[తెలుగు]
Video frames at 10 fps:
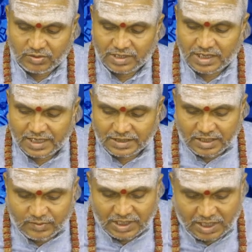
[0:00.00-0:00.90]
అయ్యే వాళ్ళకి రాత్రి
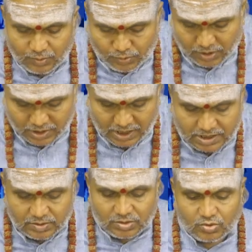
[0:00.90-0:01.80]
ఎనిమిది గంటల ముప్పై నిమిషాలకు
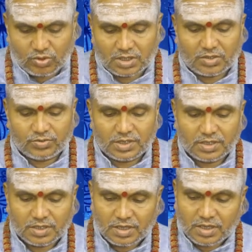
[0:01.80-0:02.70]
సమయం అనుకూలంగా ఉంది
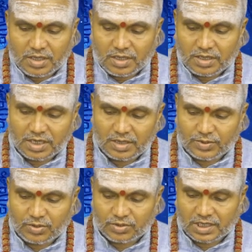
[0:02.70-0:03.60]

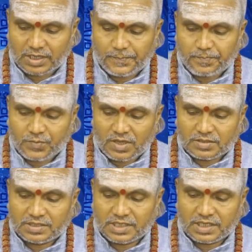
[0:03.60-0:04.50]
రేపటి రోజున
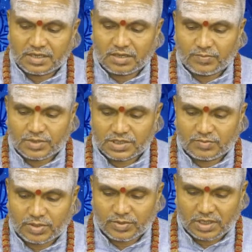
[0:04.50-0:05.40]
సిజేరియన్ ఆపరేషన్
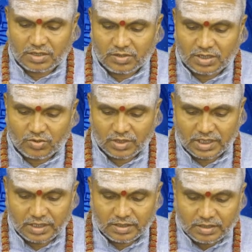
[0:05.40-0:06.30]
ప్రిపేర్ అయ్యే వాళ్ళకు కూడా
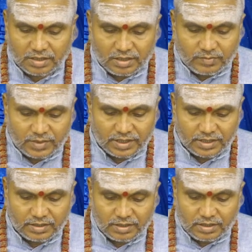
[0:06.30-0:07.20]
మరి
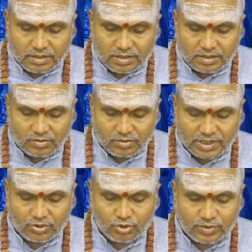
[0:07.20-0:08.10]

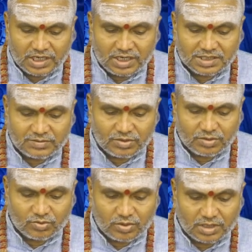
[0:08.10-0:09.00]
ఉదయం తొమ్మిది గంటలకు సమయం
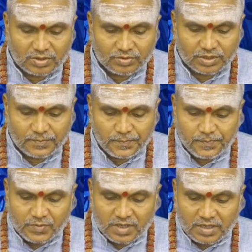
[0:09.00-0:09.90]
అనుకూలంగా ఉంది
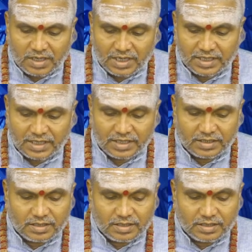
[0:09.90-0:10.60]
అలాగే